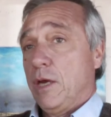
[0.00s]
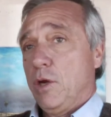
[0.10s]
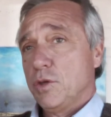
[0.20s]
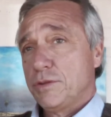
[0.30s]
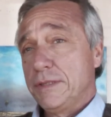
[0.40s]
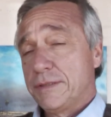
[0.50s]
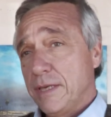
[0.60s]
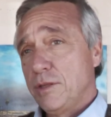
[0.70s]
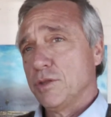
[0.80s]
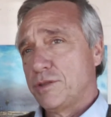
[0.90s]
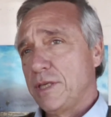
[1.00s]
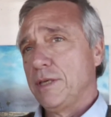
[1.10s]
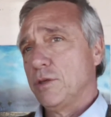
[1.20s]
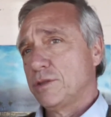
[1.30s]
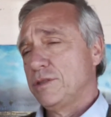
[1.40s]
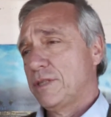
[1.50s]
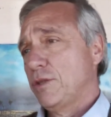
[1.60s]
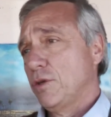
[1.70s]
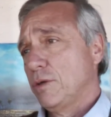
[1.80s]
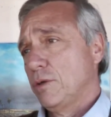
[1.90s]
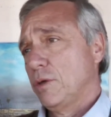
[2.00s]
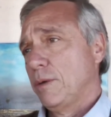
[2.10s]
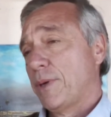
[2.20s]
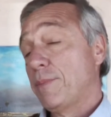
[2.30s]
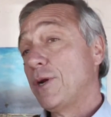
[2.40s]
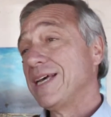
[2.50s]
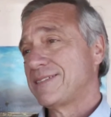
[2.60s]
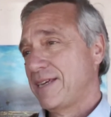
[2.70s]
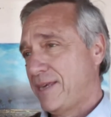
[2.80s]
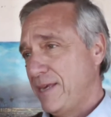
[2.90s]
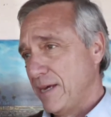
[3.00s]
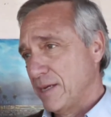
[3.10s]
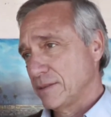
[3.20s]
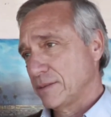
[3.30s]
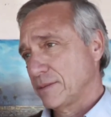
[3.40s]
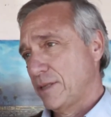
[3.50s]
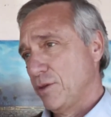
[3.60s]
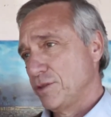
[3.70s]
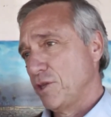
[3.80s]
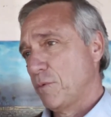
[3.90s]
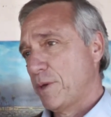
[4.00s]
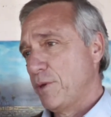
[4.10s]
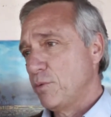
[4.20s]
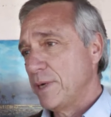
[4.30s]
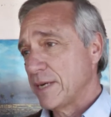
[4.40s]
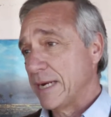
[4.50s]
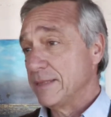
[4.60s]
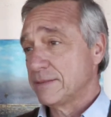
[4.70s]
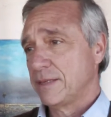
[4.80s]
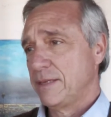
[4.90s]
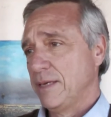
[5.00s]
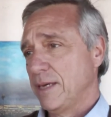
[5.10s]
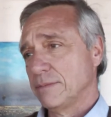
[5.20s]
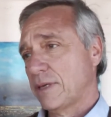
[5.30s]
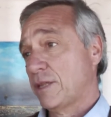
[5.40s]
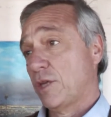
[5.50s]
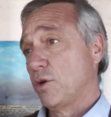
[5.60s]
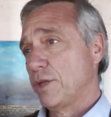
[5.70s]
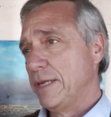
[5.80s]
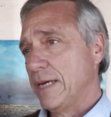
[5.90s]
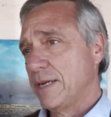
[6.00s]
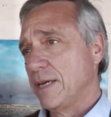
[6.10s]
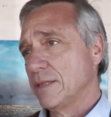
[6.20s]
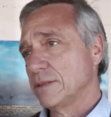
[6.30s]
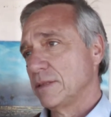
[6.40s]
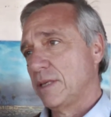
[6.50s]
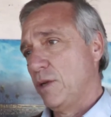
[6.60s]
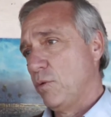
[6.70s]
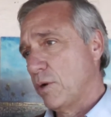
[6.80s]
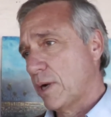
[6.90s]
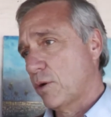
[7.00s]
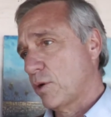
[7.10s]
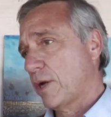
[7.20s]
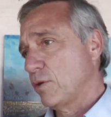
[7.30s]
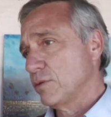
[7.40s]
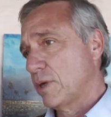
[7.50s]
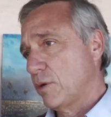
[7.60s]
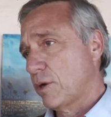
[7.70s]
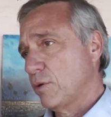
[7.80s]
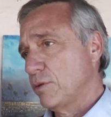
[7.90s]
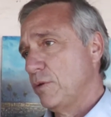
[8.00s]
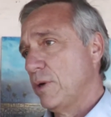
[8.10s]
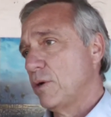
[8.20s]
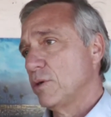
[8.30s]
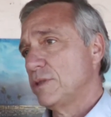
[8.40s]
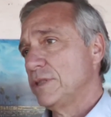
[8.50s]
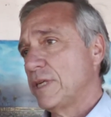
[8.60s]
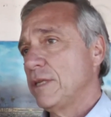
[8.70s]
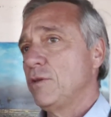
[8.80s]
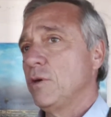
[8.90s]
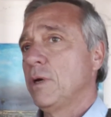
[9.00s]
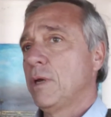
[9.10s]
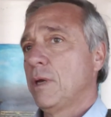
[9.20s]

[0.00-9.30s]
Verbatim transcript: Los incendios, sí, los incendios, primero la sequía. Quiero decir, lo primero una gran sequía extraordinaria y luego a lo que, a lo que continuaron los incendios,